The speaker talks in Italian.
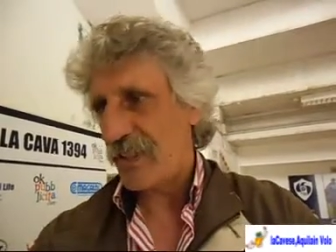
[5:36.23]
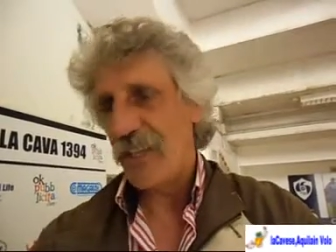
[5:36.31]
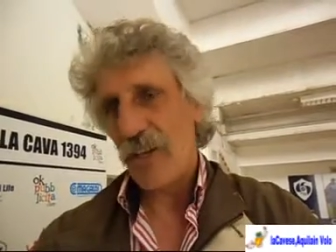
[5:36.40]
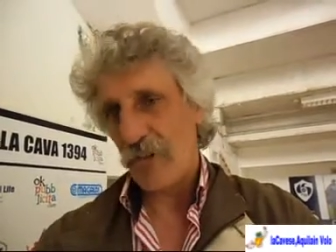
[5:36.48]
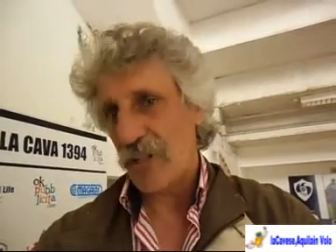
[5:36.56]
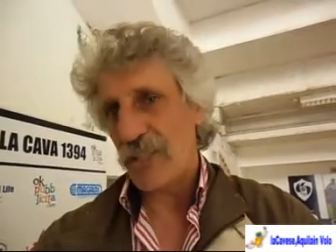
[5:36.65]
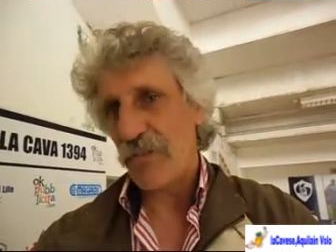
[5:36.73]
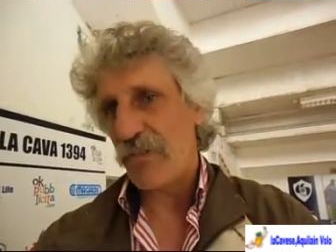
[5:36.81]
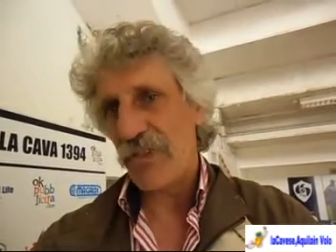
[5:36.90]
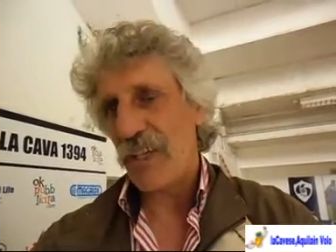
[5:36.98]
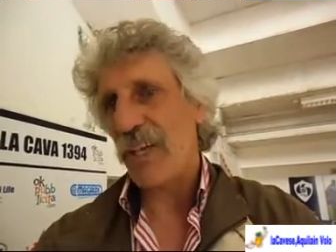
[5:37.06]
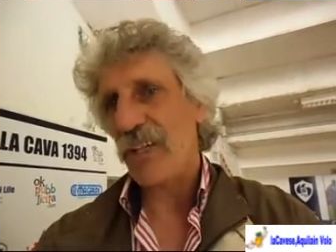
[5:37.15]
È una
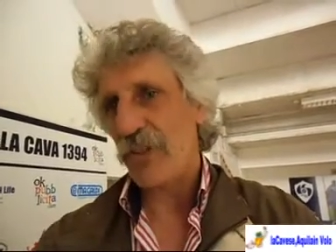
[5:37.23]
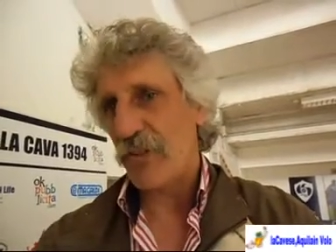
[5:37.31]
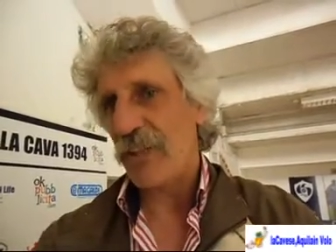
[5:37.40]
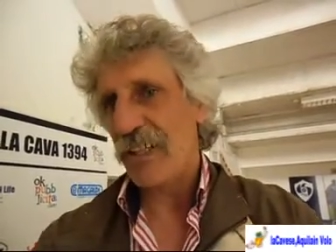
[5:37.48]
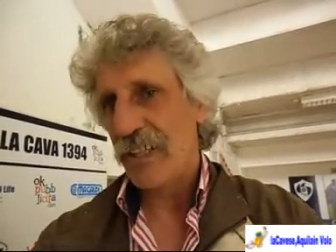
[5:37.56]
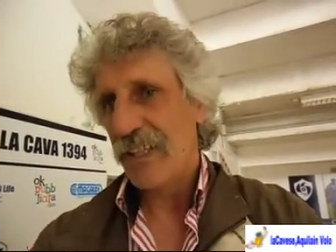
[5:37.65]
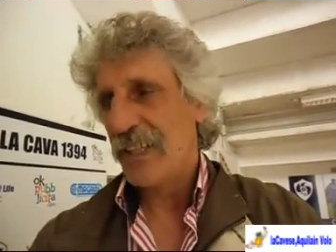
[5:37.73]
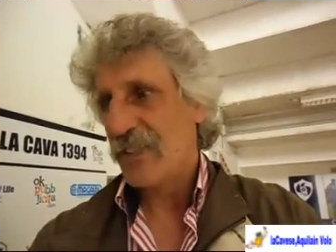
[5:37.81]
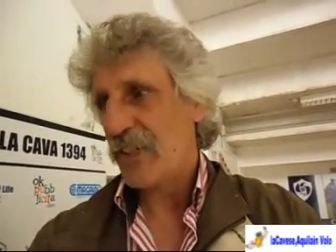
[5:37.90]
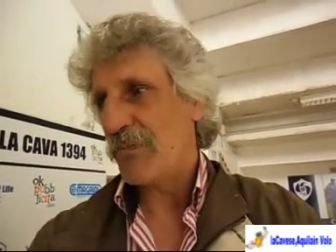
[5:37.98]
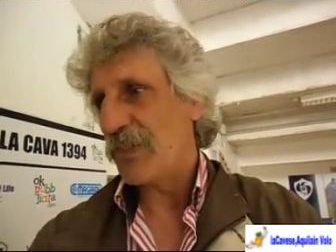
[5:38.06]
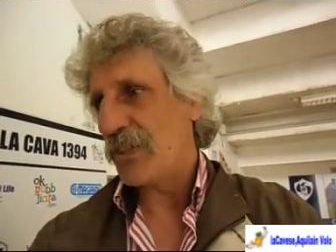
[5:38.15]
semifinale dove
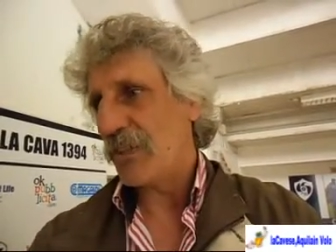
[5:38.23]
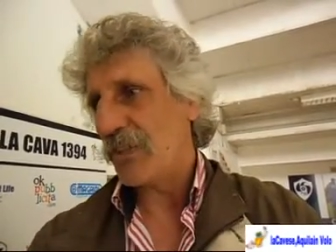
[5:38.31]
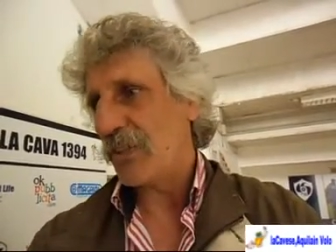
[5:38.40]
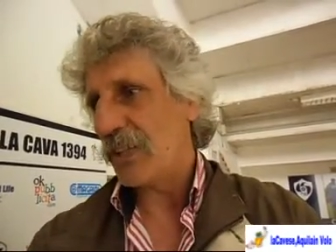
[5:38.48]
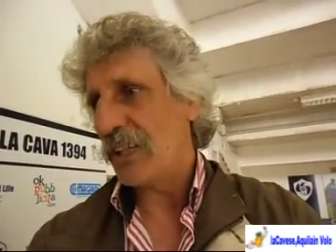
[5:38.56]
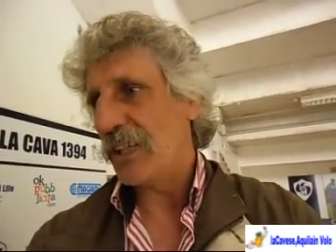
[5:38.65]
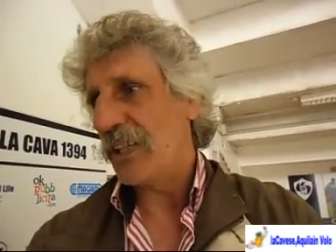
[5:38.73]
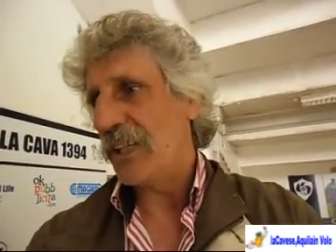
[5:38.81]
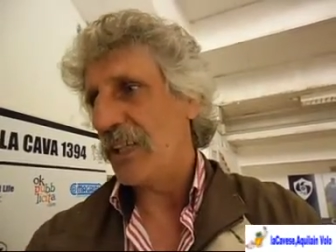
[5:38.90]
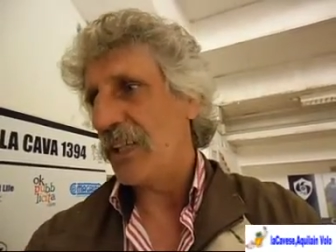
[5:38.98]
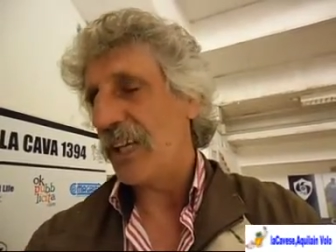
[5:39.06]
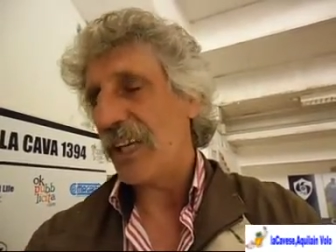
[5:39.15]
c'è bisogno di, di,
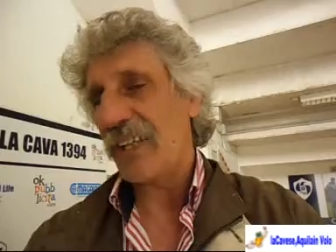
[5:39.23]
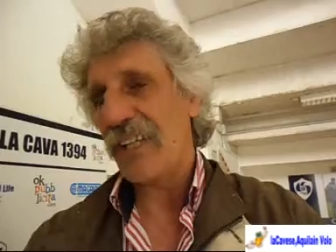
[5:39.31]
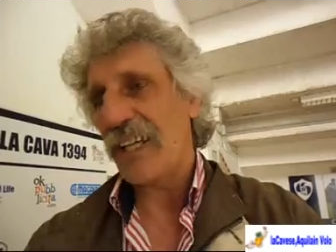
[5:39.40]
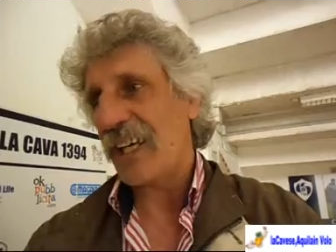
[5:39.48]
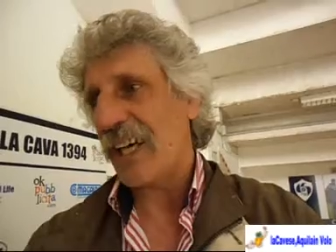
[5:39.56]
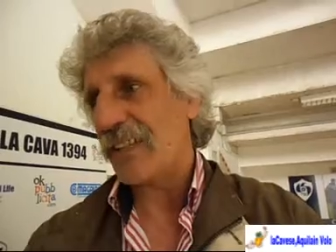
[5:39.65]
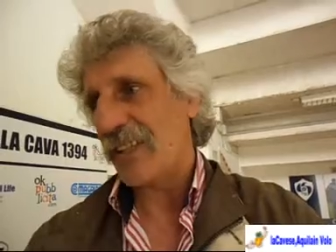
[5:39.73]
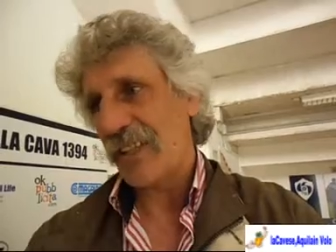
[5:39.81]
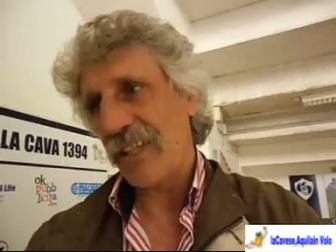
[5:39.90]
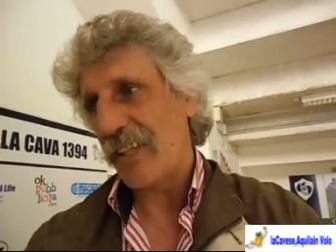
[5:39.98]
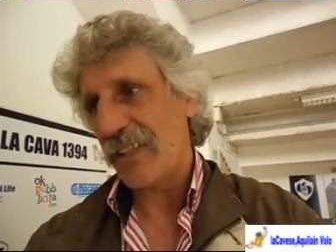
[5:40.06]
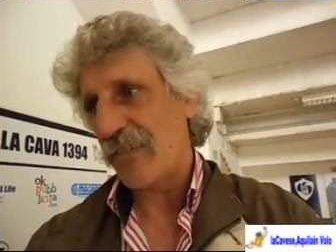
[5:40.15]
di, di grande carattere e
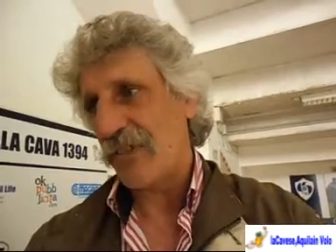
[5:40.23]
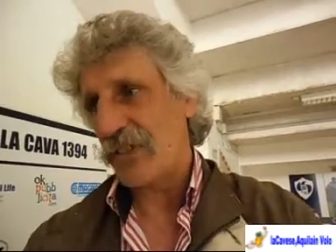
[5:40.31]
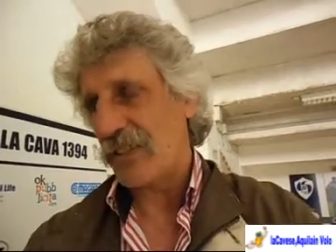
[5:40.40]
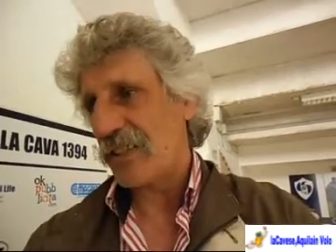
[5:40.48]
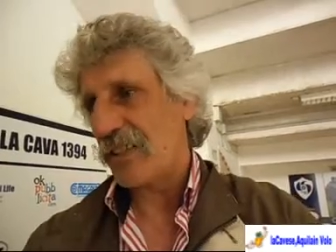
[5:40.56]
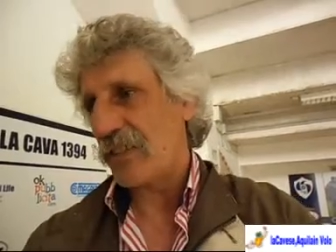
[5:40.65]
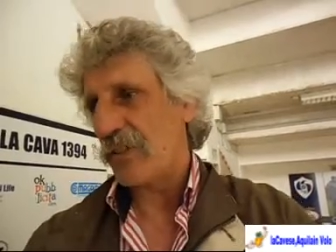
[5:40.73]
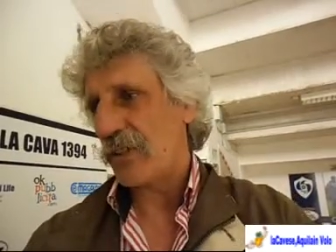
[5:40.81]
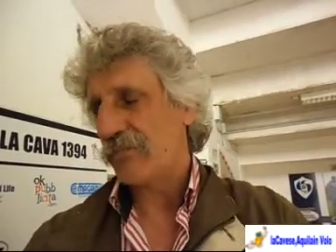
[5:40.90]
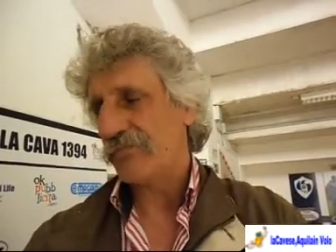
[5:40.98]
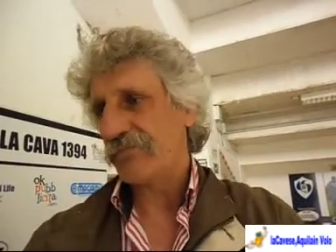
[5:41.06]
di grande forza interiore.